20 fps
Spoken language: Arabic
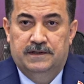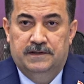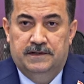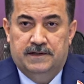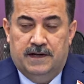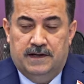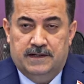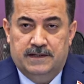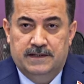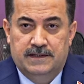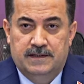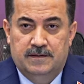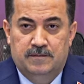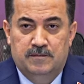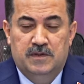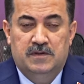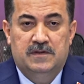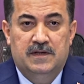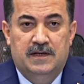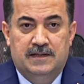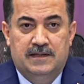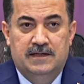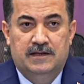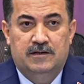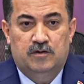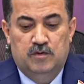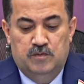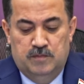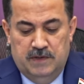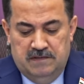العراقية
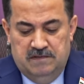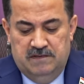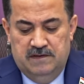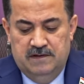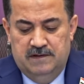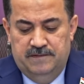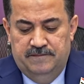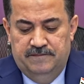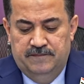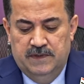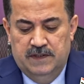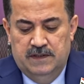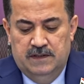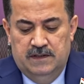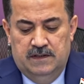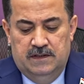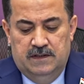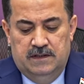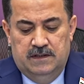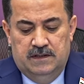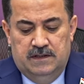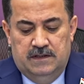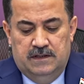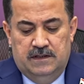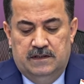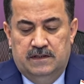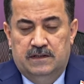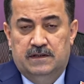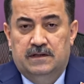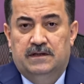بالتأكيد يمثل
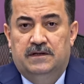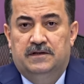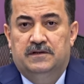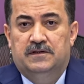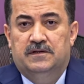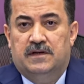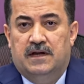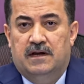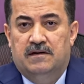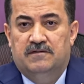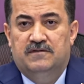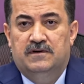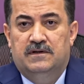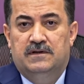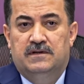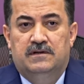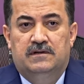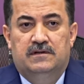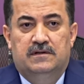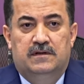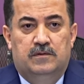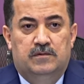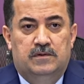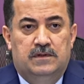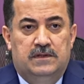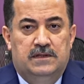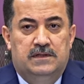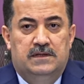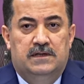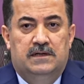آه، اعترافا
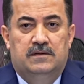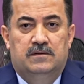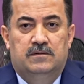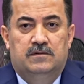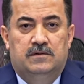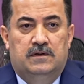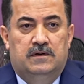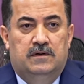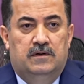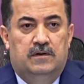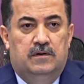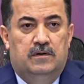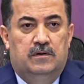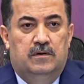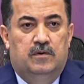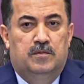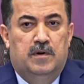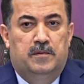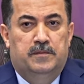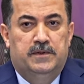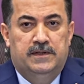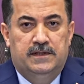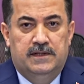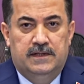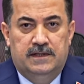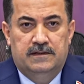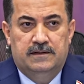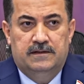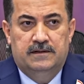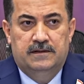دوليا
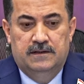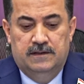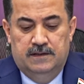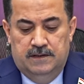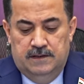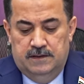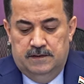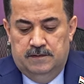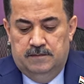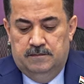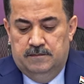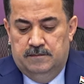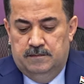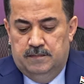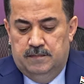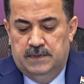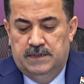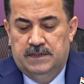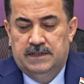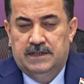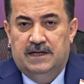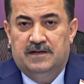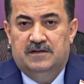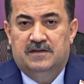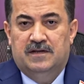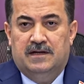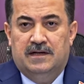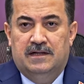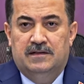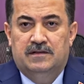وامميا
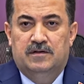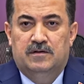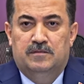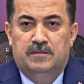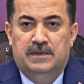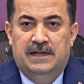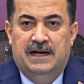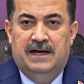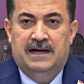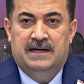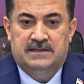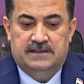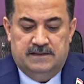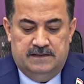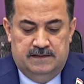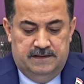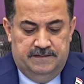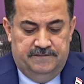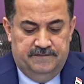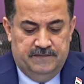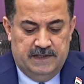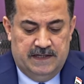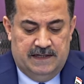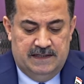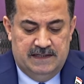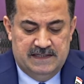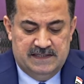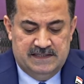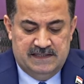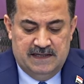بالتقدم الحاصل
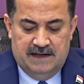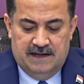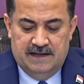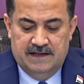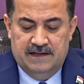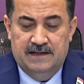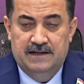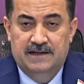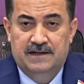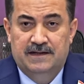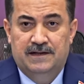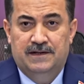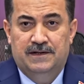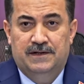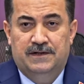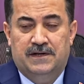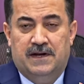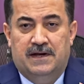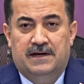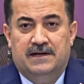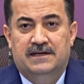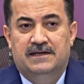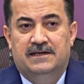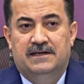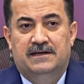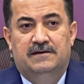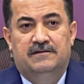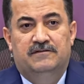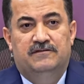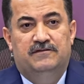على الساحه
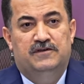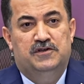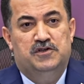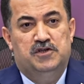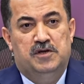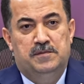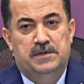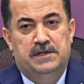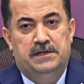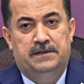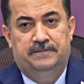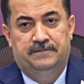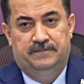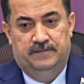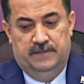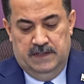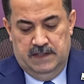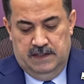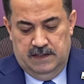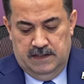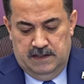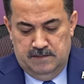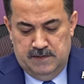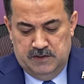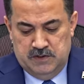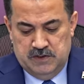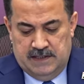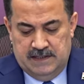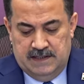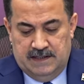العراقيه في جميع
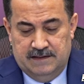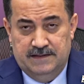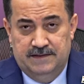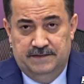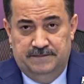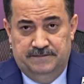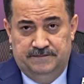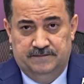المجالات.